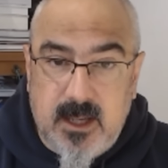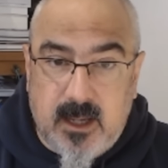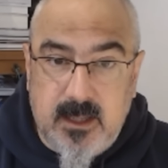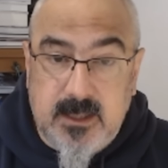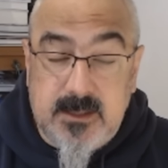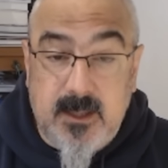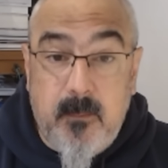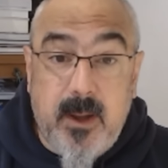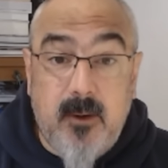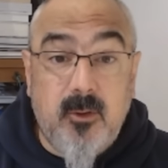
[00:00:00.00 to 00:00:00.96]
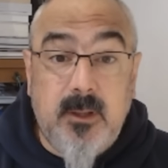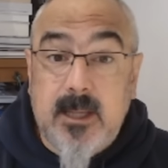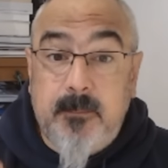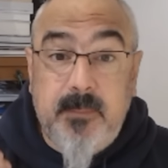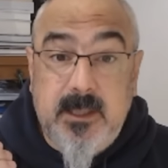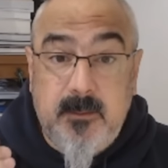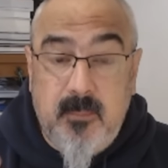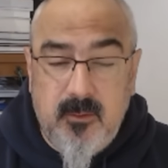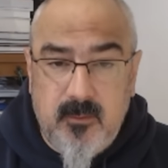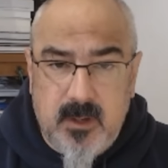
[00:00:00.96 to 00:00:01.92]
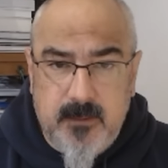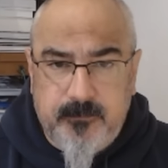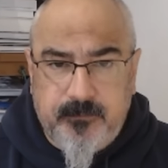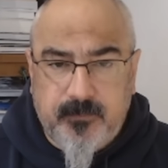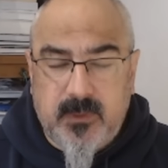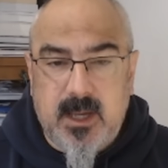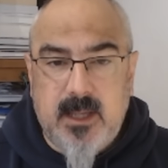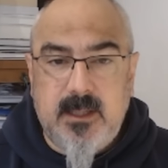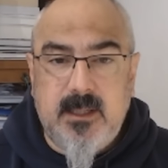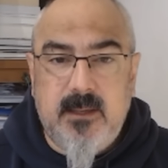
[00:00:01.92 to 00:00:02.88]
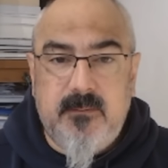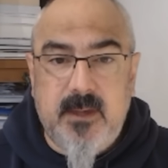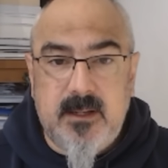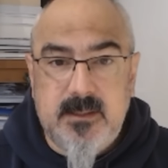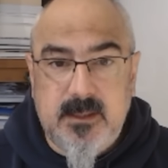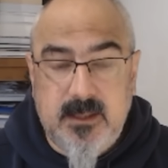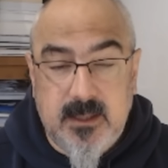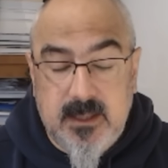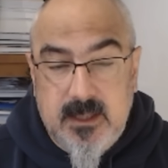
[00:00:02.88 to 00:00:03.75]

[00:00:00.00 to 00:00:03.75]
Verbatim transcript: Hein. et c'est pas le tapis de bombes qui a été déversé